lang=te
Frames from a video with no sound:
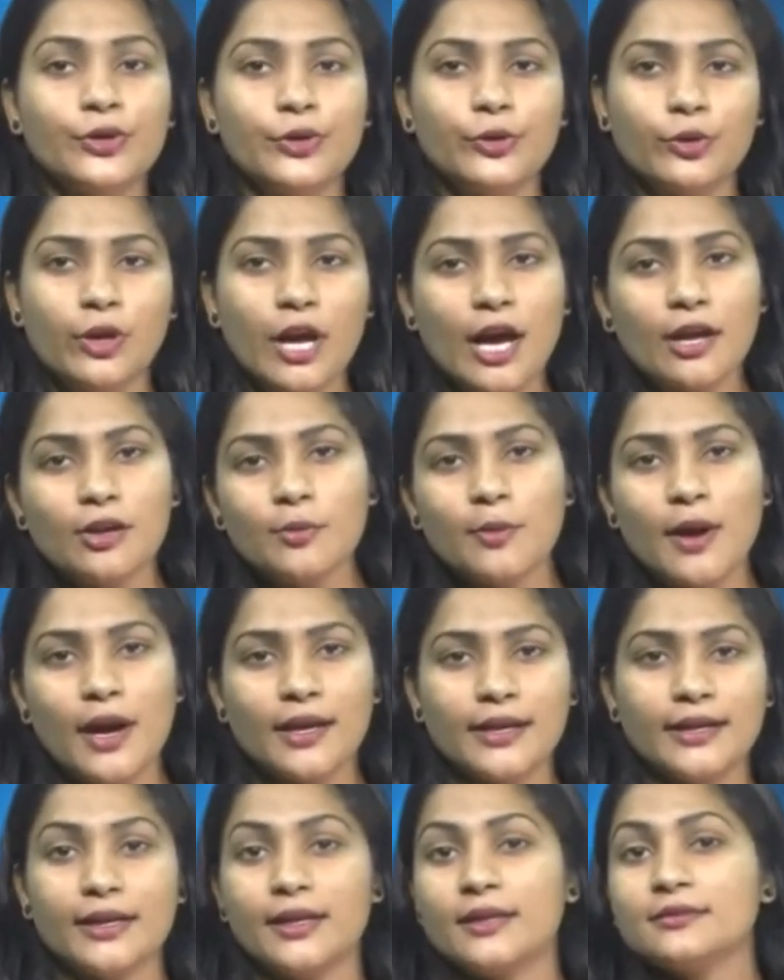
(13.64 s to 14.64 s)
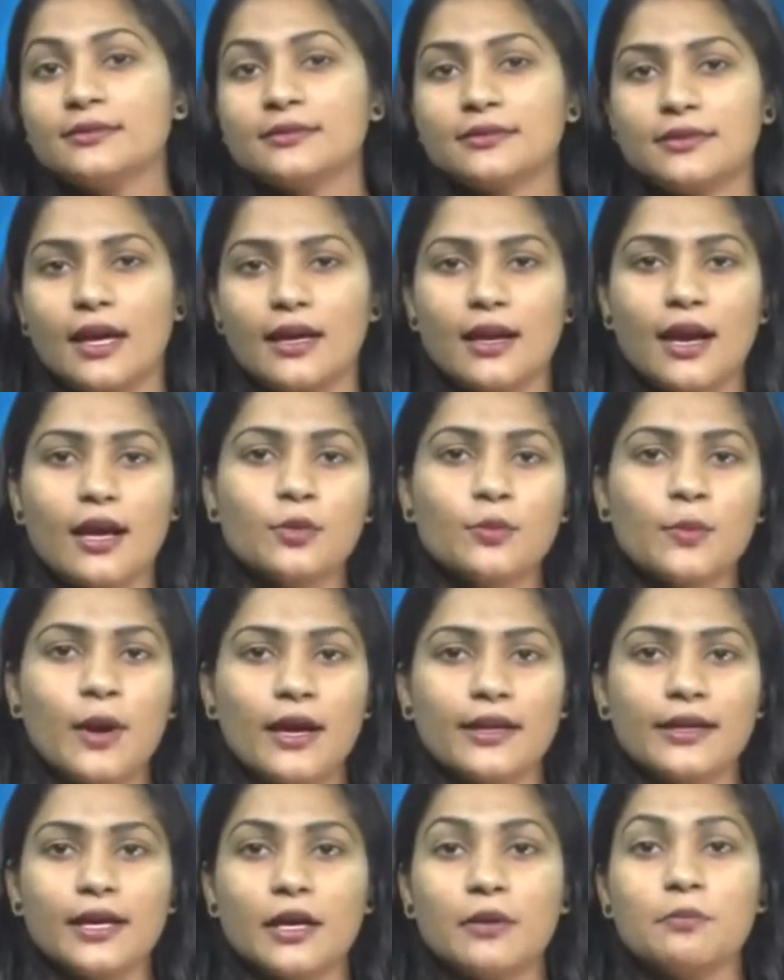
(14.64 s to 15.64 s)
యుగాలు మారినా తరాలు
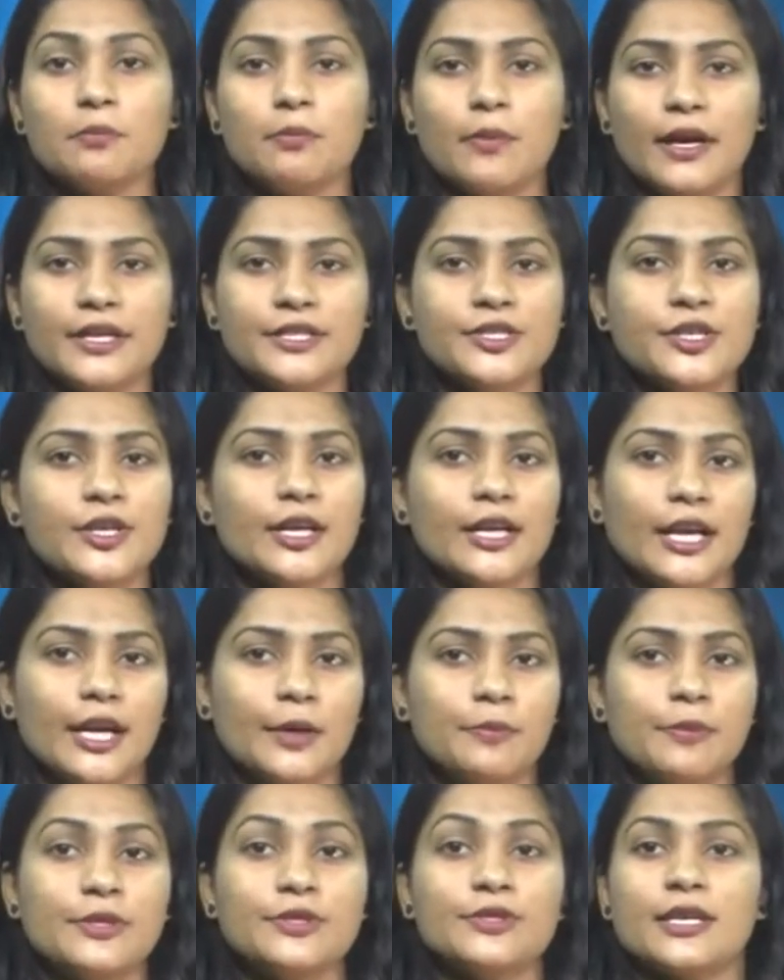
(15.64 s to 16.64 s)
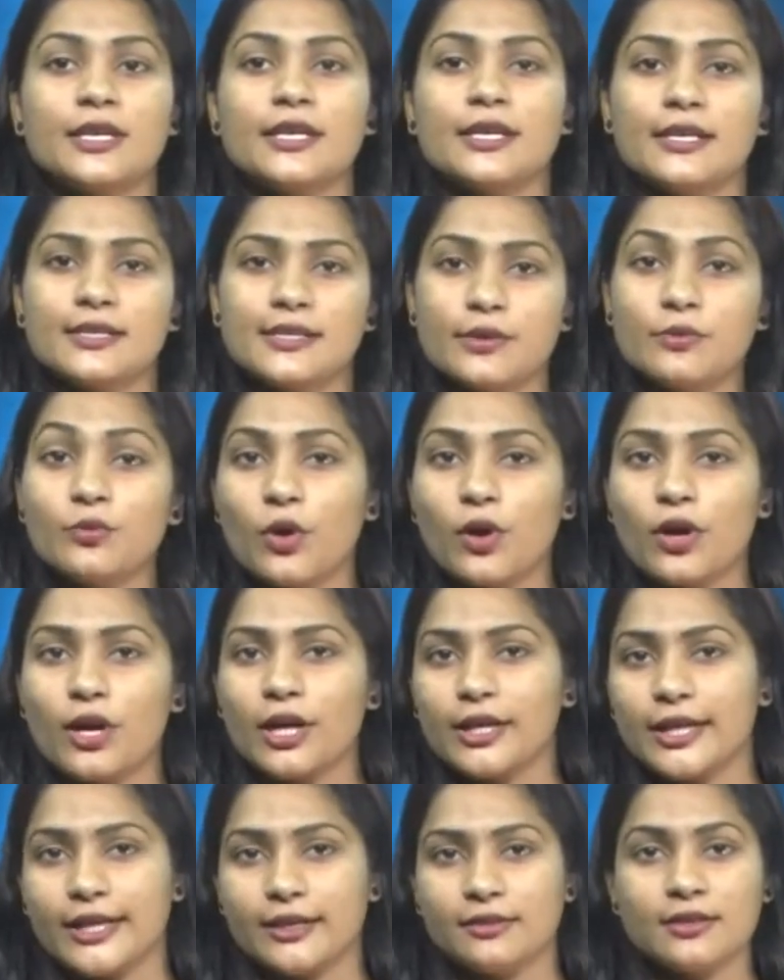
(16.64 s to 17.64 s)
మారినా మనిషిని నడిపించే నిజం
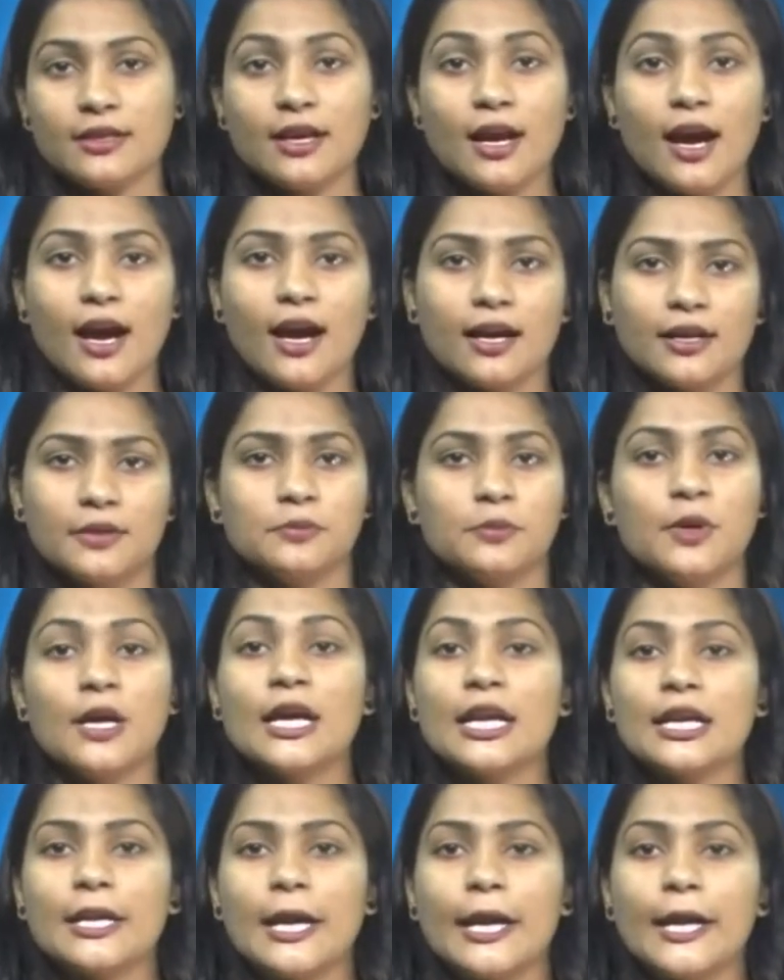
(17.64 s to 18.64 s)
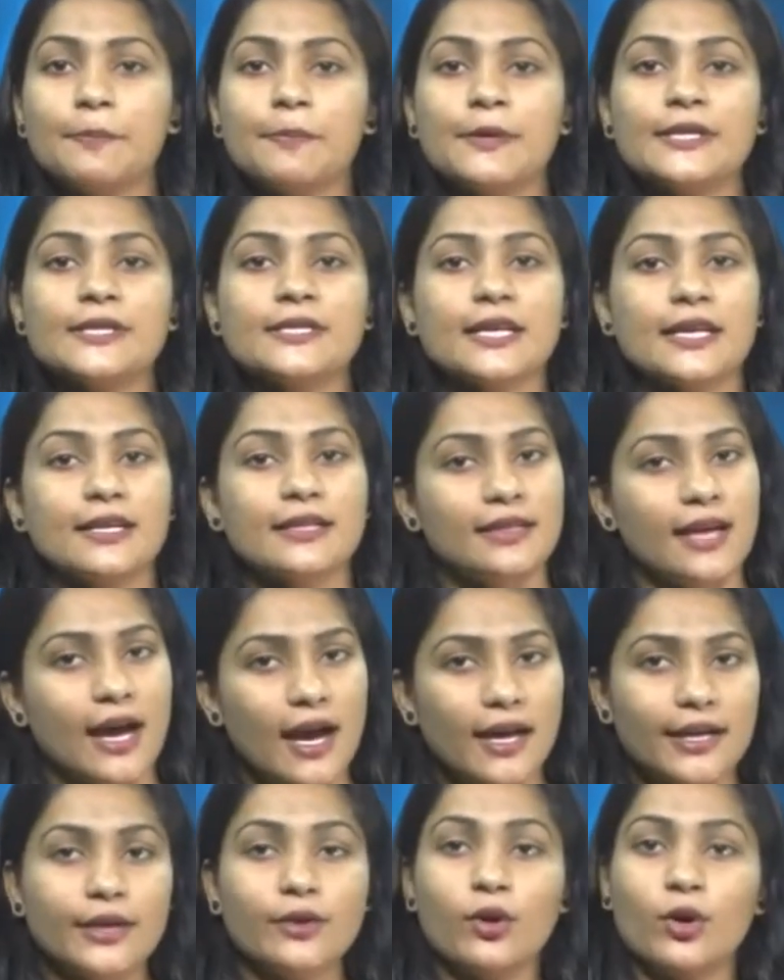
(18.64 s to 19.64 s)
ఒక్కటే అహం నడిపించే
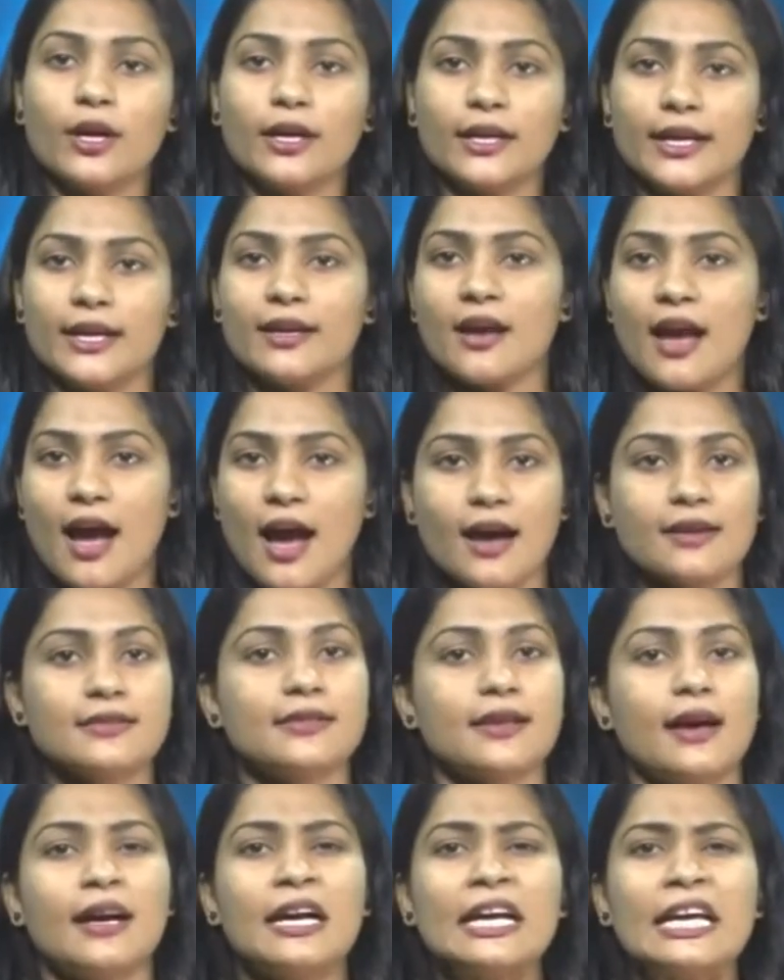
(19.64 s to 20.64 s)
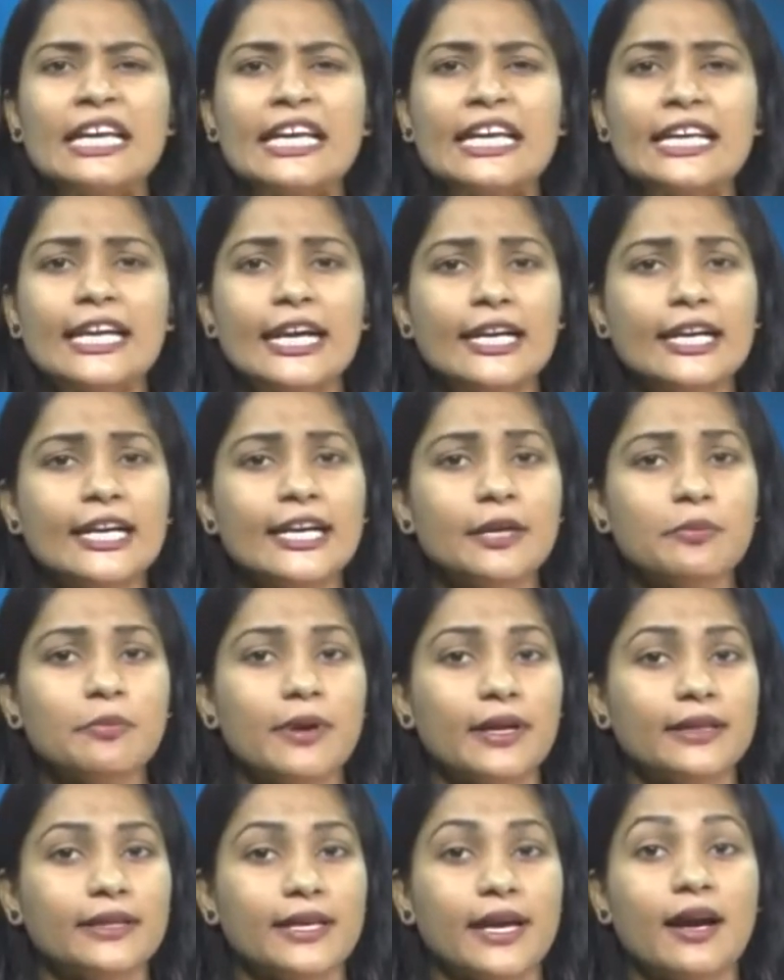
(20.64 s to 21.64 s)
దారి ఒకటే ఆశ ఈ రెండింటి
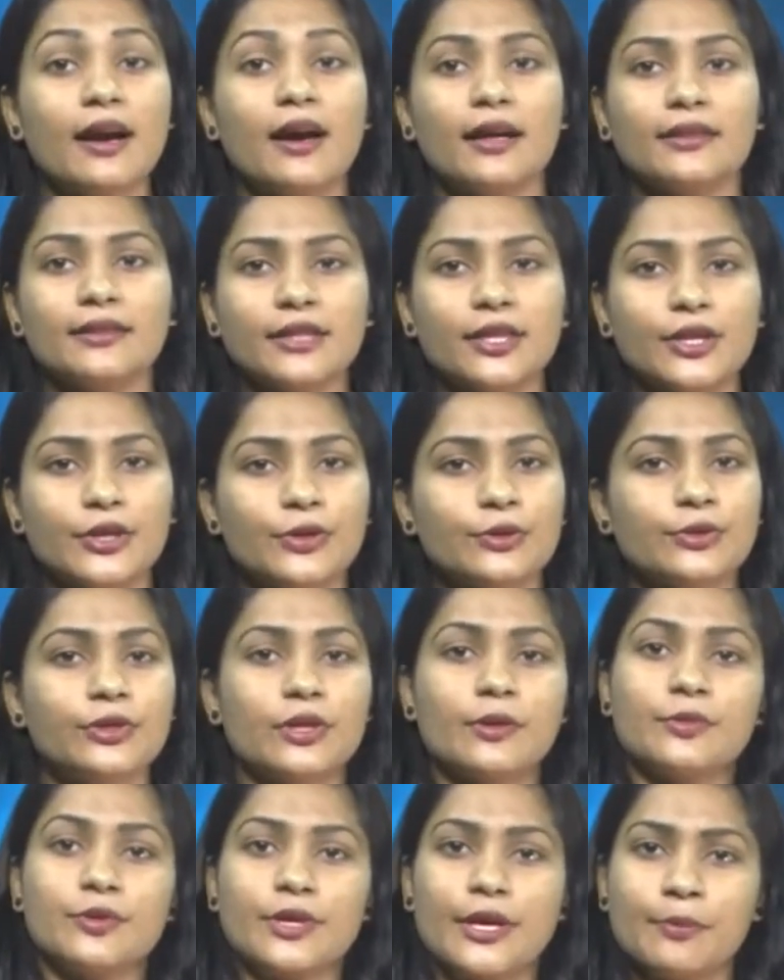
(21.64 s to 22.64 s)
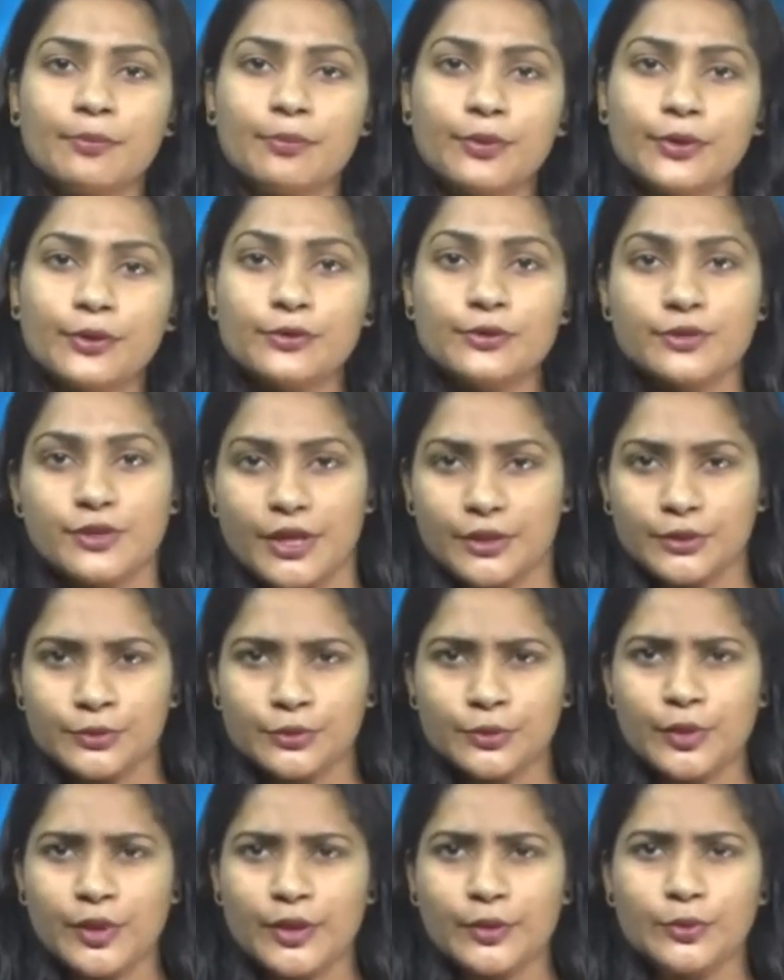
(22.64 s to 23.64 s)
మధ్య అంతర్యుద్ధం ఎప్పుడూ
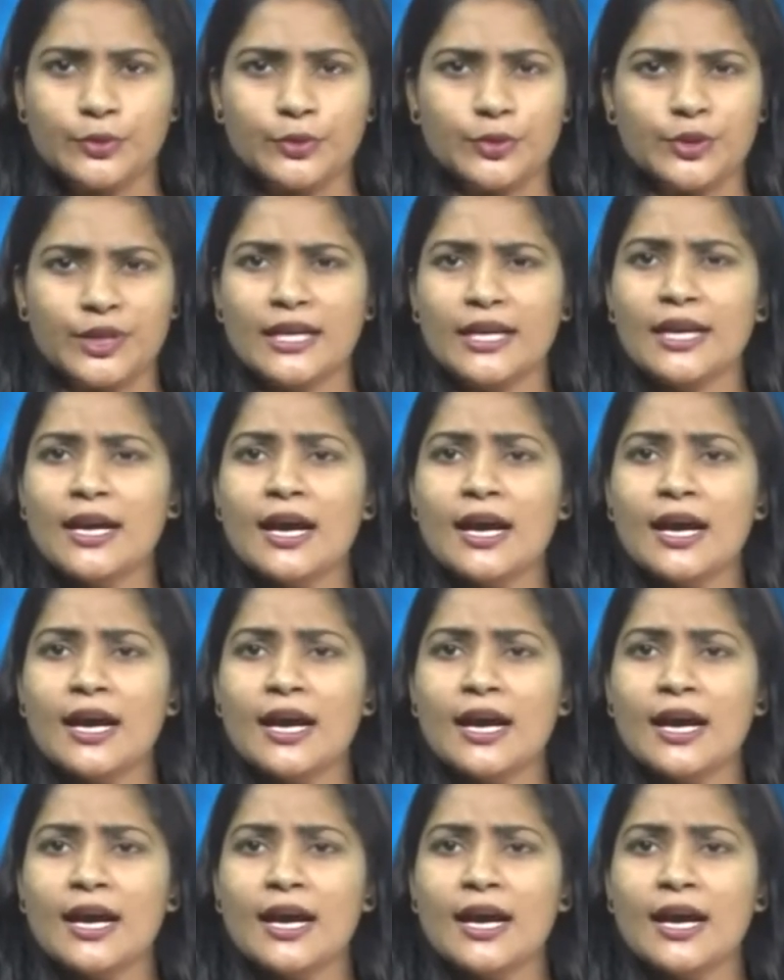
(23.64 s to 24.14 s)
జరుగుతూనే ఉంటుంది